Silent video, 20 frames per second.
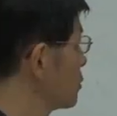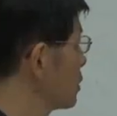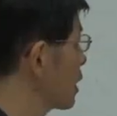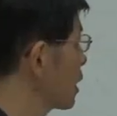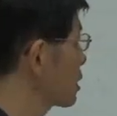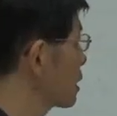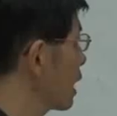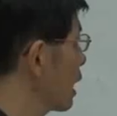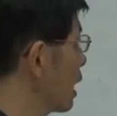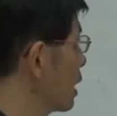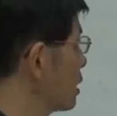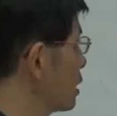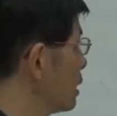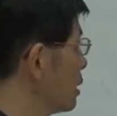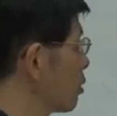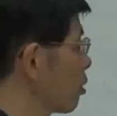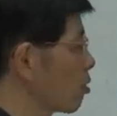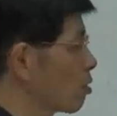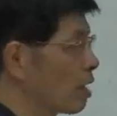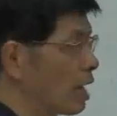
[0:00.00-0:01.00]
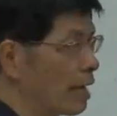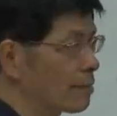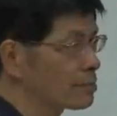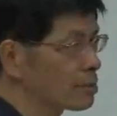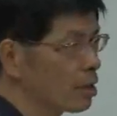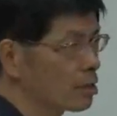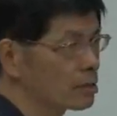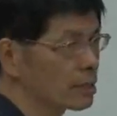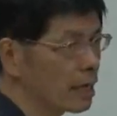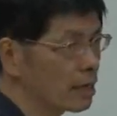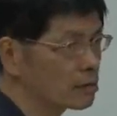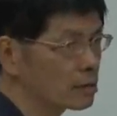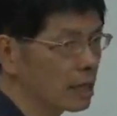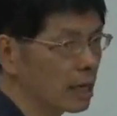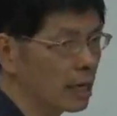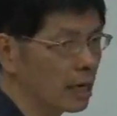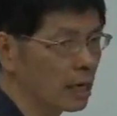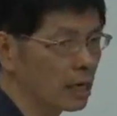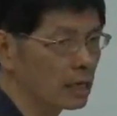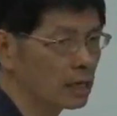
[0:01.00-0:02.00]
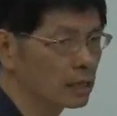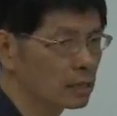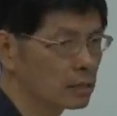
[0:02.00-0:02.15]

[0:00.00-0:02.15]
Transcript: 这个当然你用 epsilon delta